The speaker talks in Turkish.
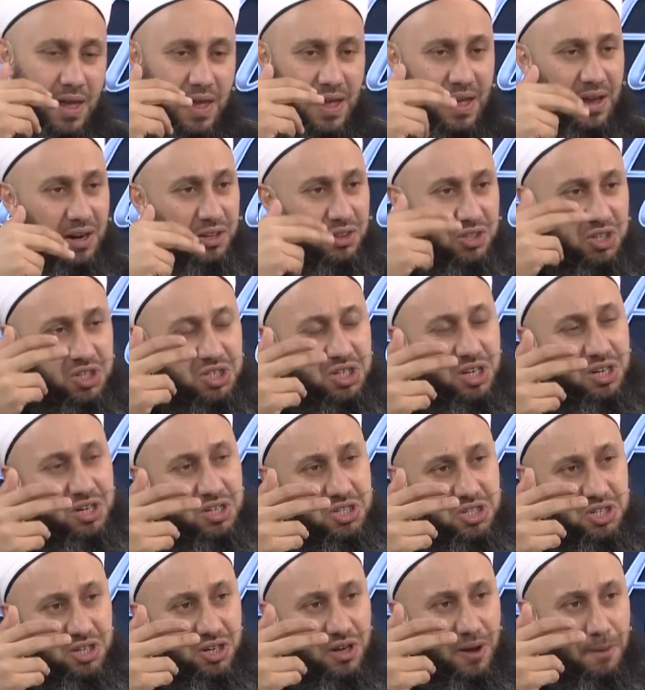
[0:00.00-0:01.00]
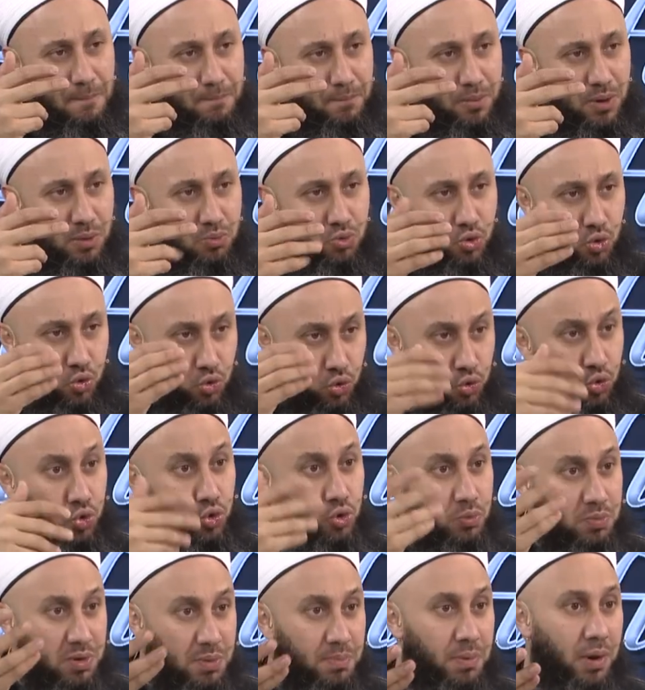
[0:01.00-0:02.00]
Eğer dışarı çıkan pamuk
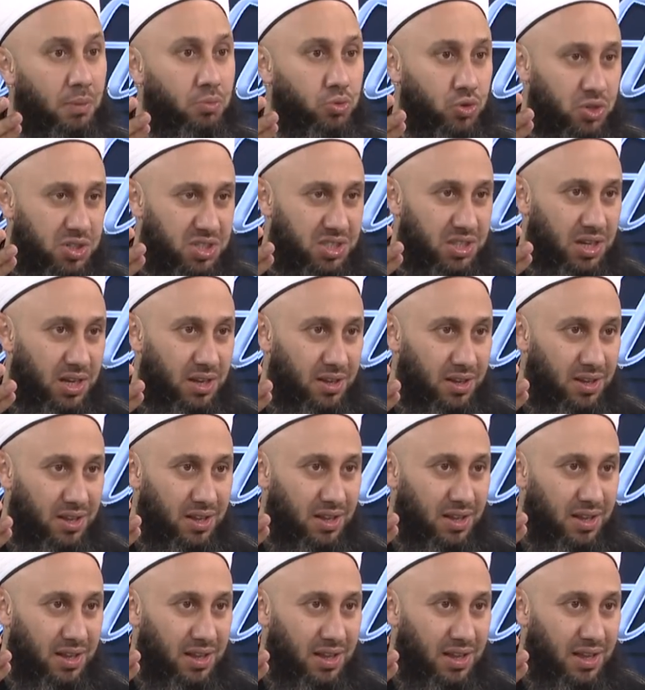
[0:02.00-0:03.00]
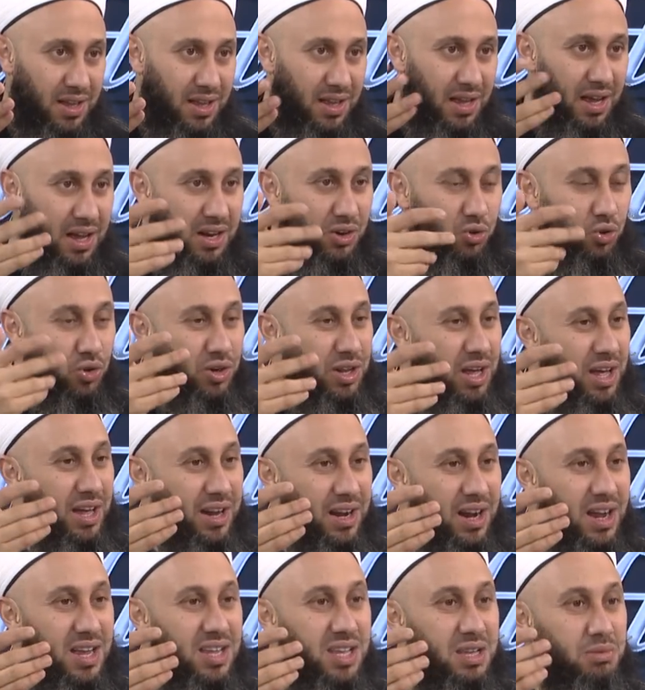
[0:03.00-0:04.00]
kuru bir pamuk ise yani ona
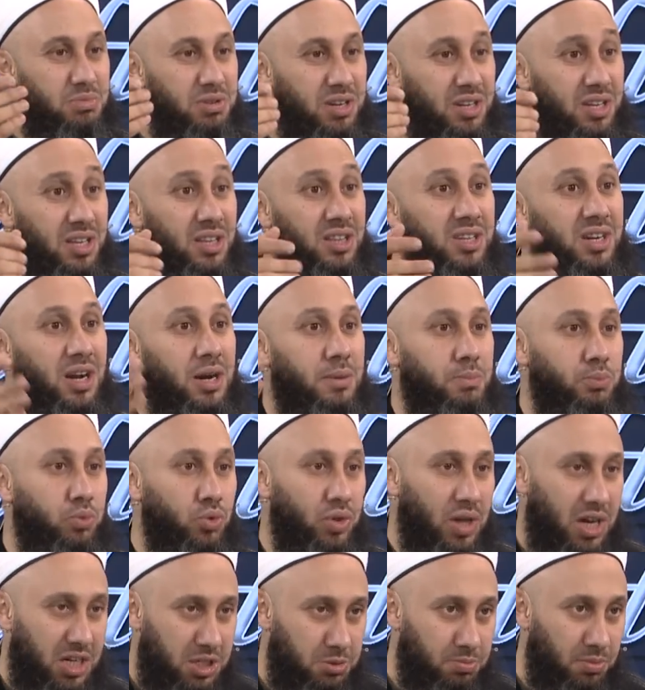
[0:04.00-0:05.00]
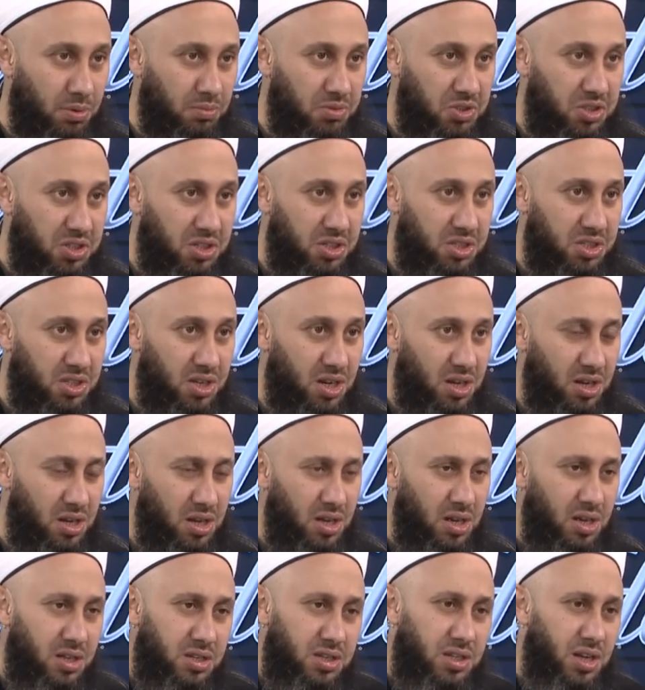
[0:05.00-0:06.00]
herhangi bir idrar bulaşmamış ise
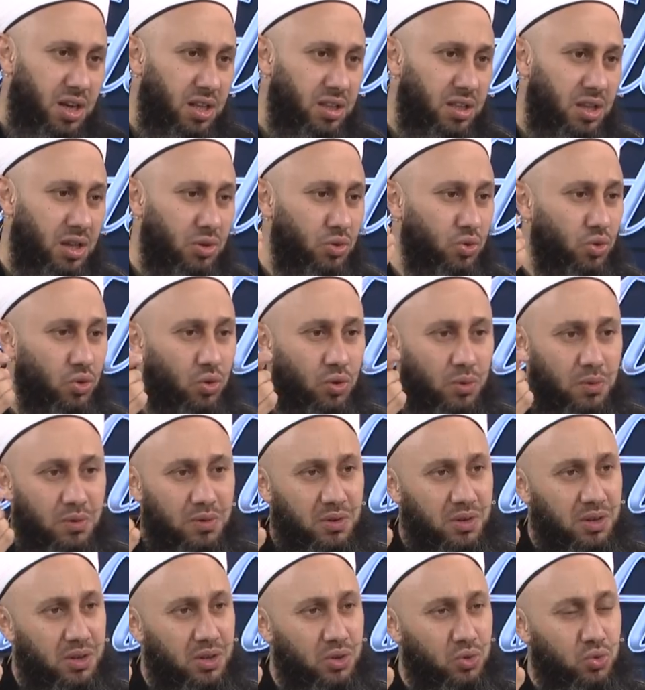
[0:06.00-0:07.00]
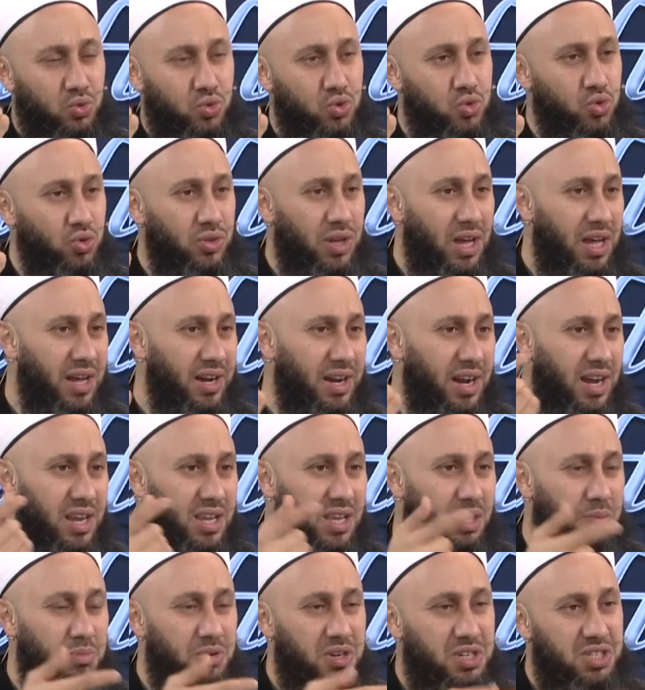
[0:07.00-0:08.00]
zaten o e, ucuna
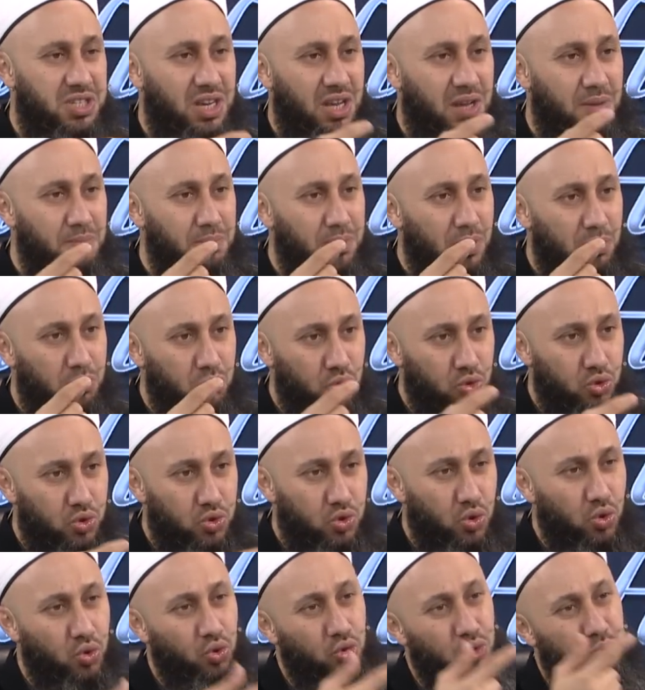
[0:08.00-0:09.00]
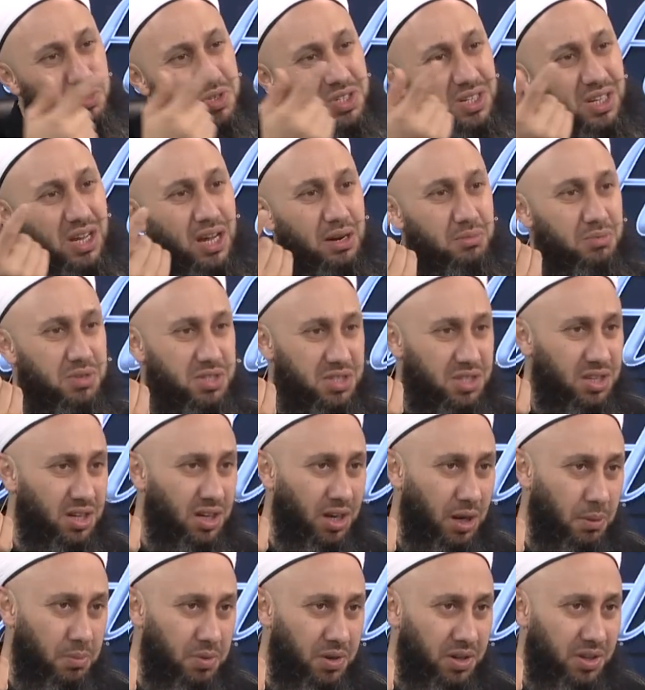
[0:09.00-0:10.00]
herhangi bir şeyin pamuğun sokulup çıkarması
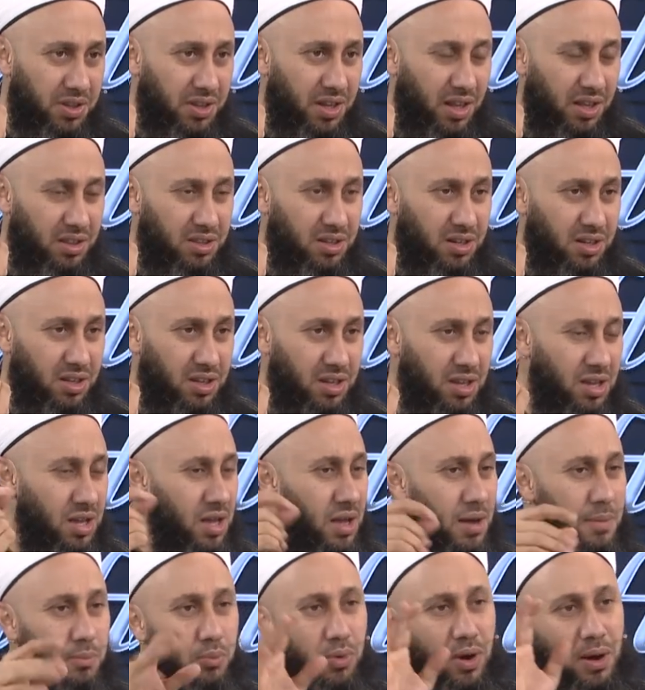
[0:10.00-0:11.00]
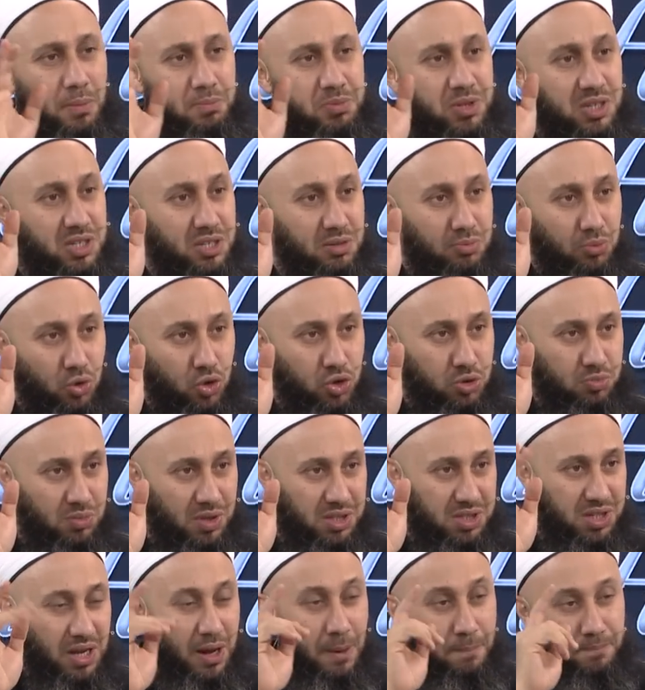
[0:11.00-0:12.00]
kabilindendir ki bu abdesti
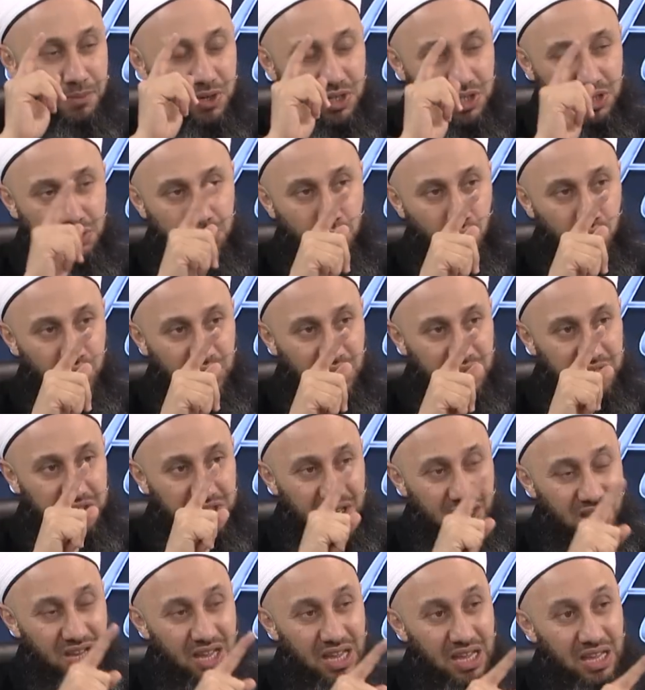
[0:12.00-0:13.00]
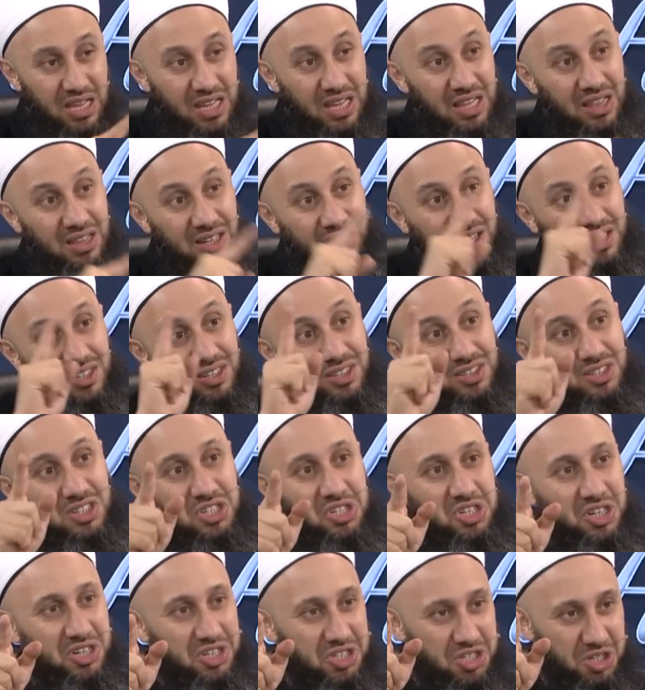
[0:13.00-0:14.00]
bozmaz. Abdesti bozan şey idrarın
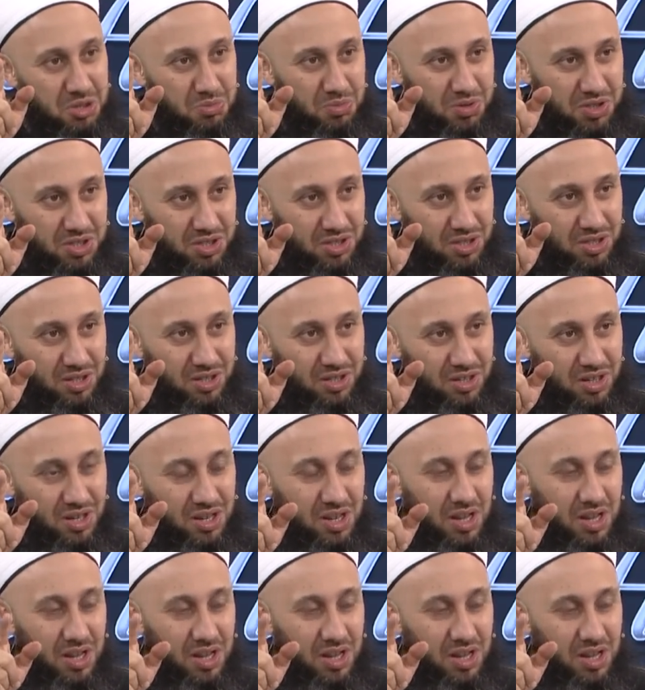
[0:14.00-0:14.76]
dışarı çıkmasıdır.